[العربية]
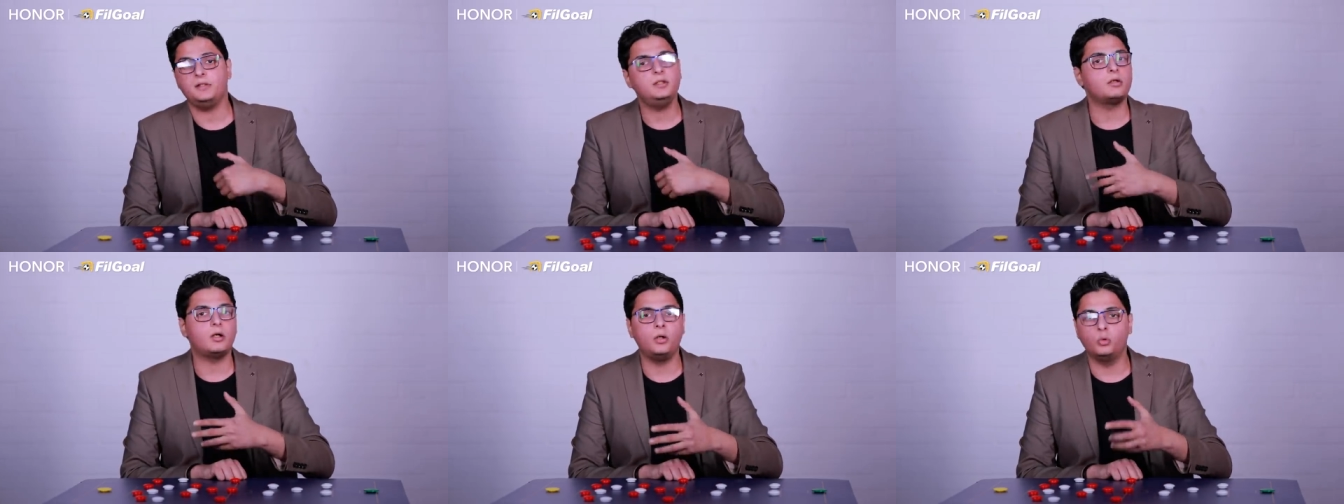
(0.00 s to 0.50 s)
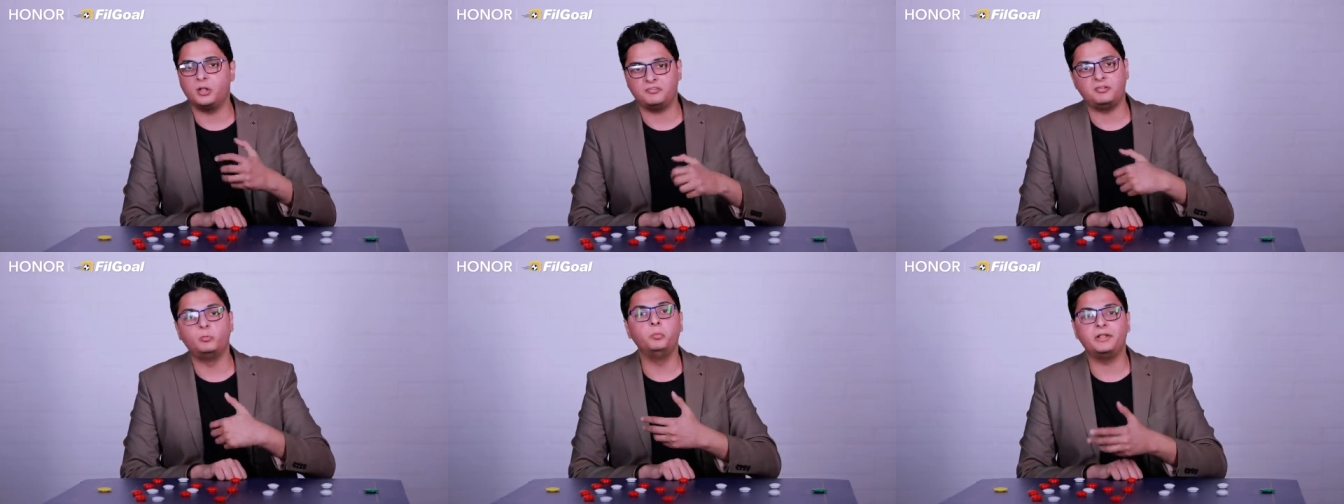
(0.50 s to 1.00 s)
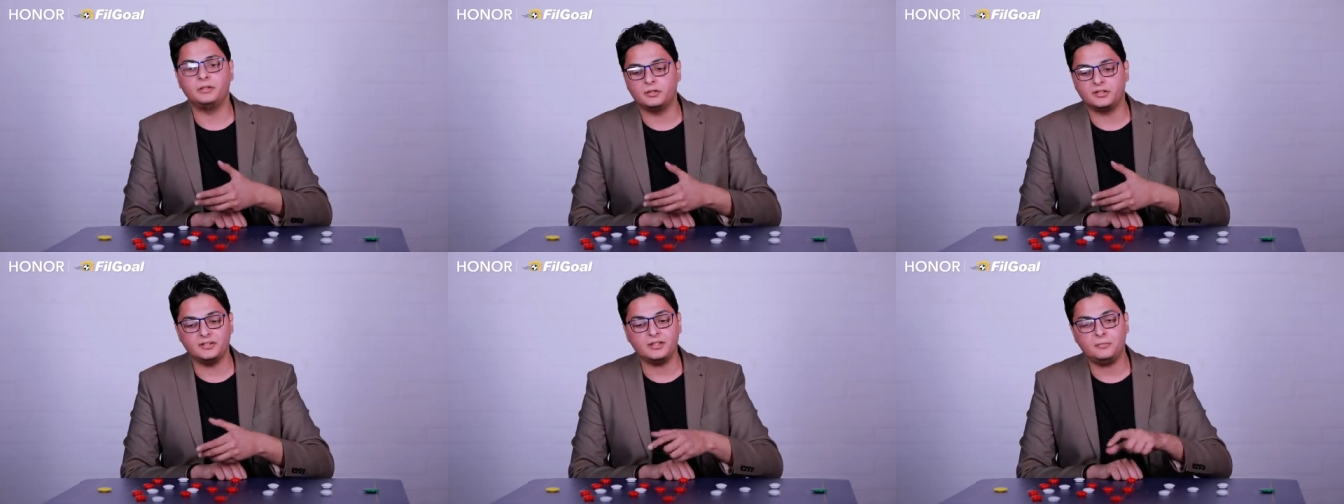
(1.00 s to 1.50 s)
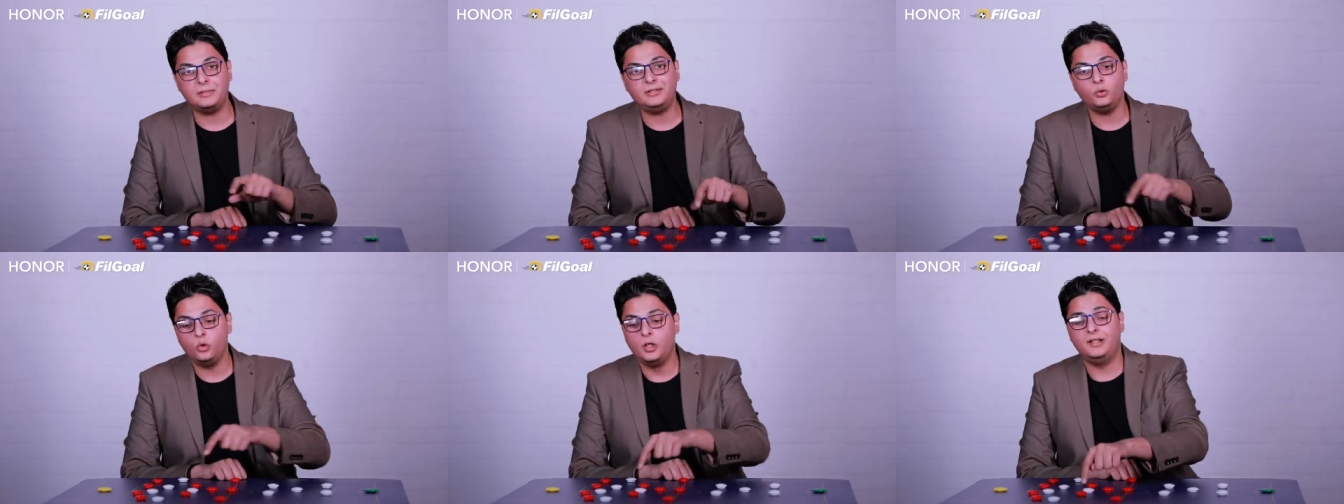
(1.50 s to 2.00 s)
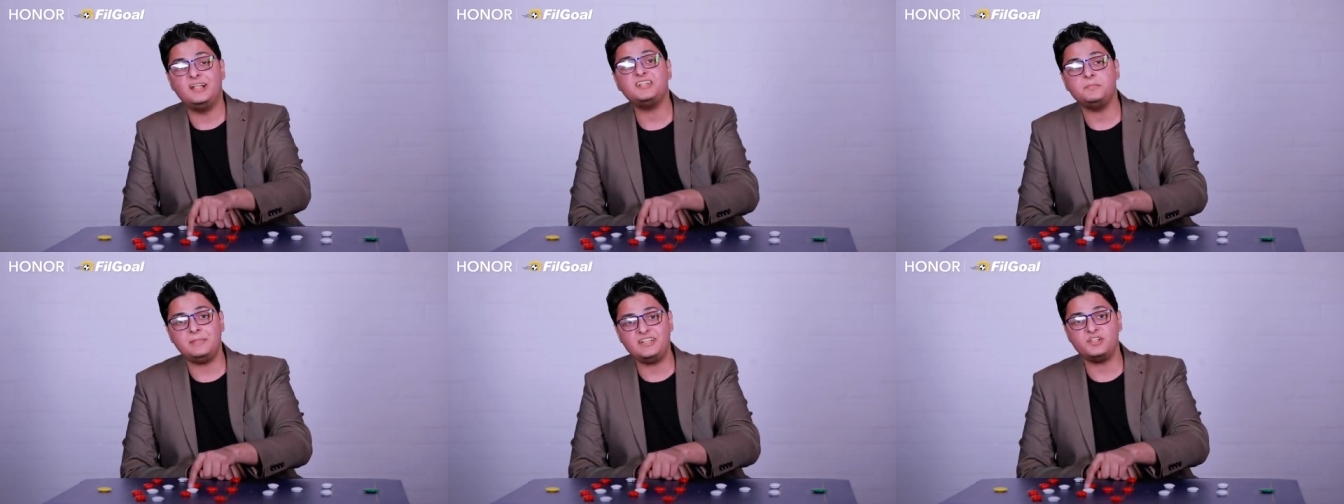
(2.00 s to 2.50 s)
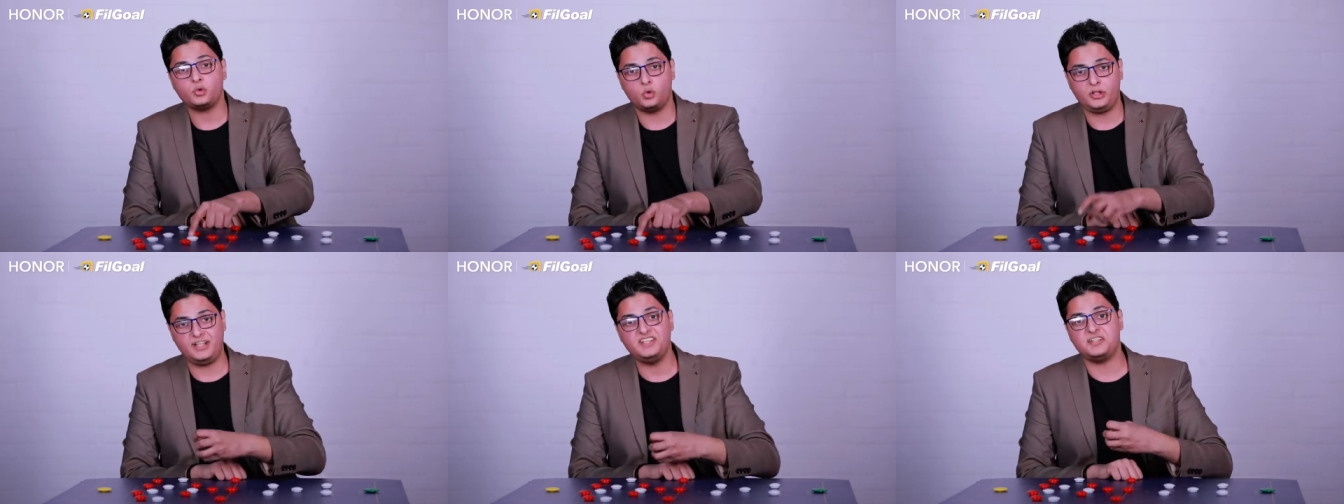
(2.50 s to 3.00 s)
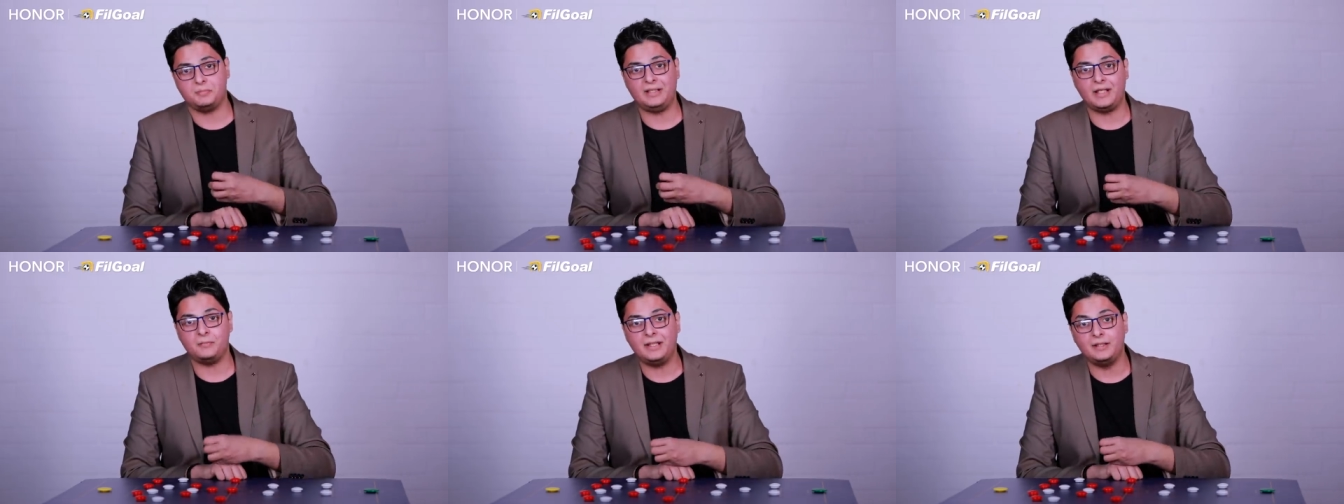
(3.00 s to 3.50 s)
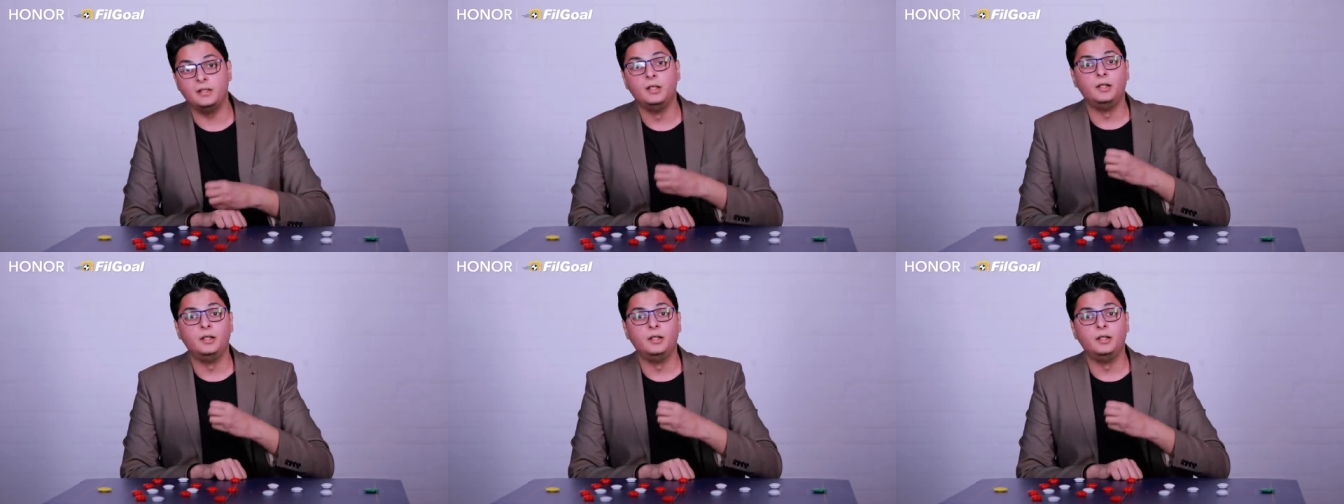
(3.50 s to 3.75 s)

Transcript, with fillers: يراوغ فممكن تتقطع منه لازم اسكو يحس بالامان